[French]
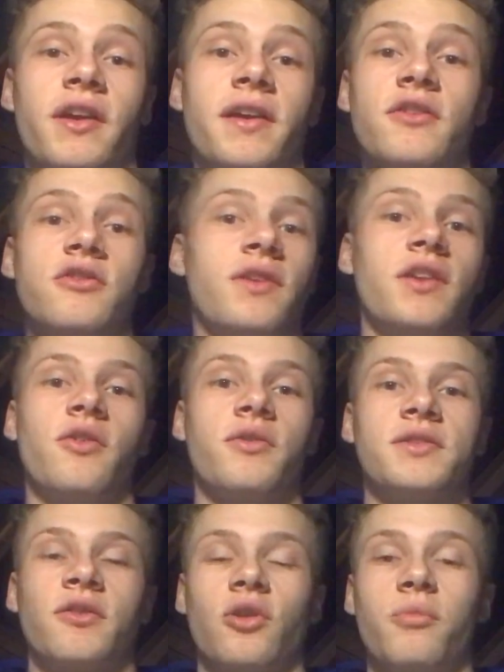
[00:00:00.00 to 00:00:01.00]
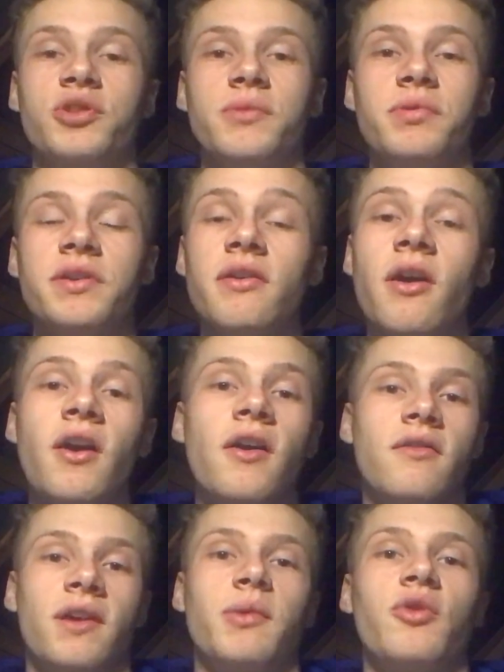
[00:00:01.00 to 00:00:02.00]
laquelle tu vas te lancer en dropshipping,
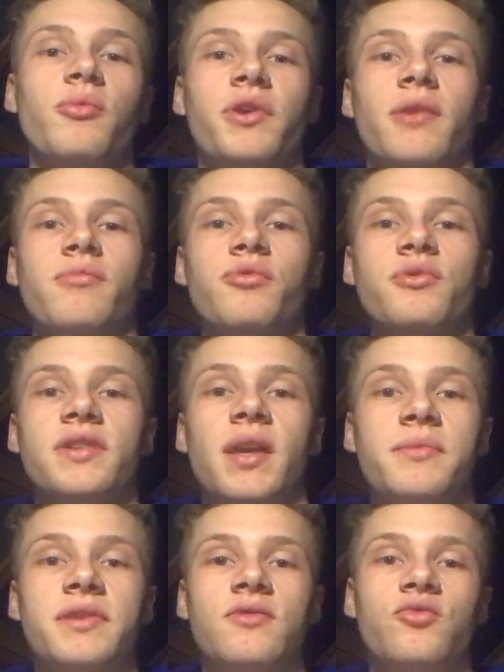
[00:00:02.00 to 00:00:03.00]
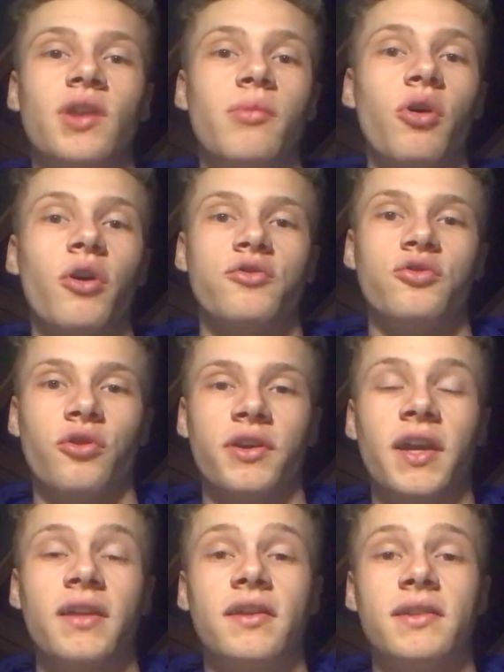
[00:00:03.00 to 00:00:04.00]
vraiment le moyen le plus simple c'est tout d'abord que tu
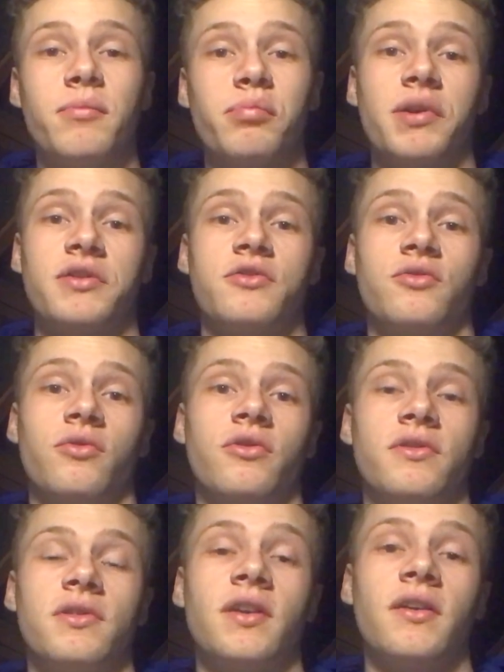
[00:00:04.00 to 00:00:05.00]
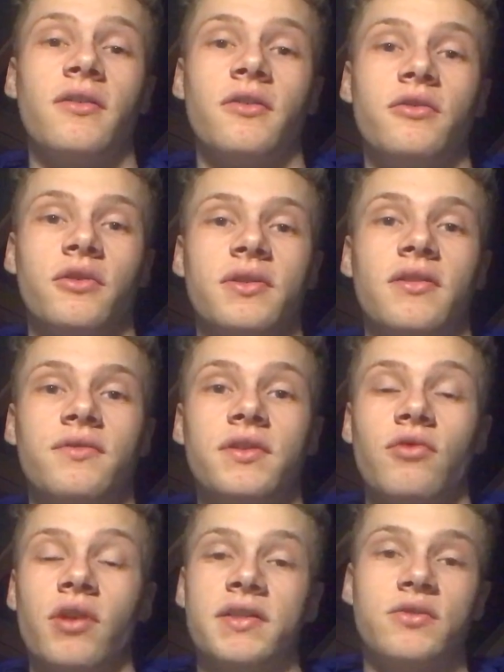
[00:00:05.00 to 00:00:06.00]
regardes à tes passions que tu as euh, dans ta
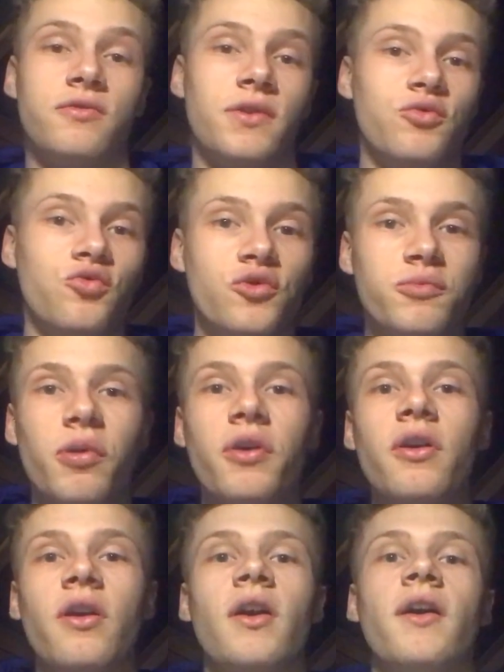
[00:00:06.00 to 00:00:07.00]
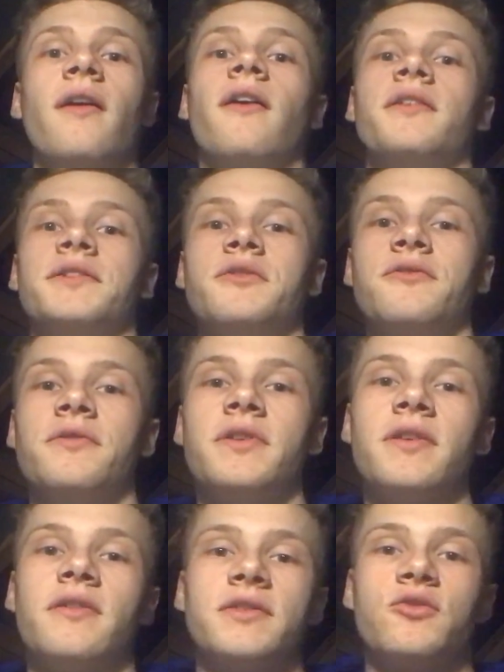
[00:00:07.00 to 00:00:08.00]
vie. Voilà, si tu fais du sport, si tu
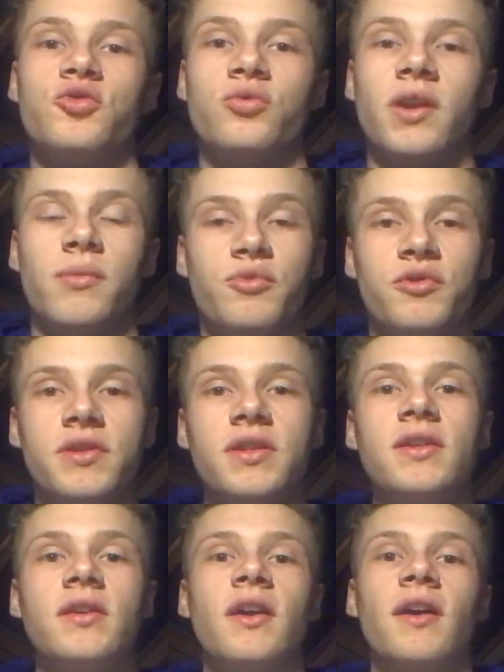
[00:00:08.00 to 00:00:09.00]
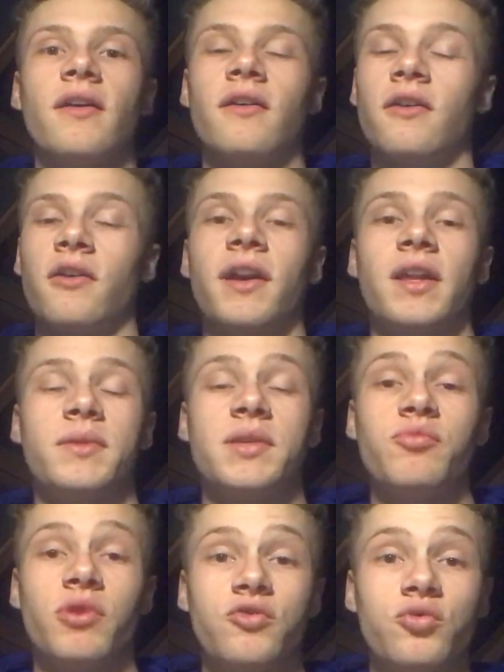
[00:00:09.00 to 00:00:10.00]
fait, ce euh, qui joue de la musique, euh, regarde un
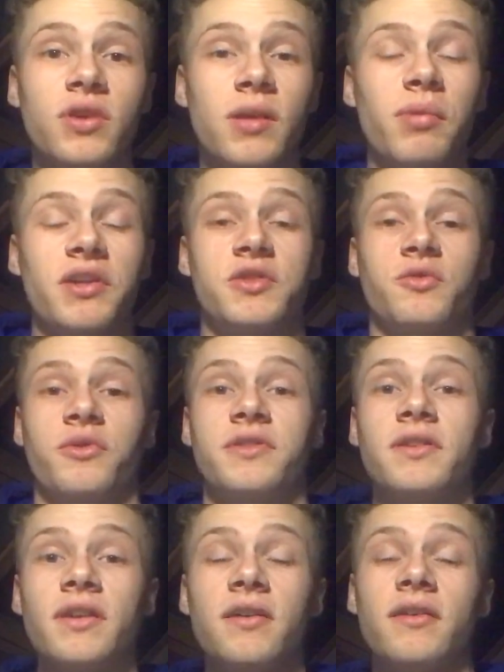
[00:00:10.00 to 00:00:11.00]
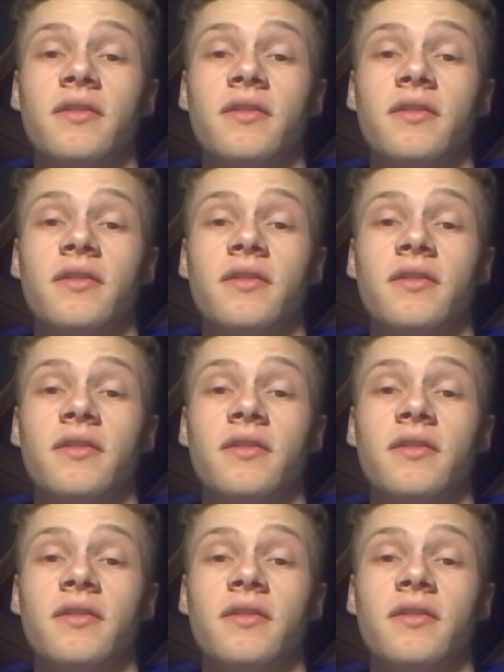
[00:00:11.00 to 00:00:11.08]
petit peu toutes les passions que tu as.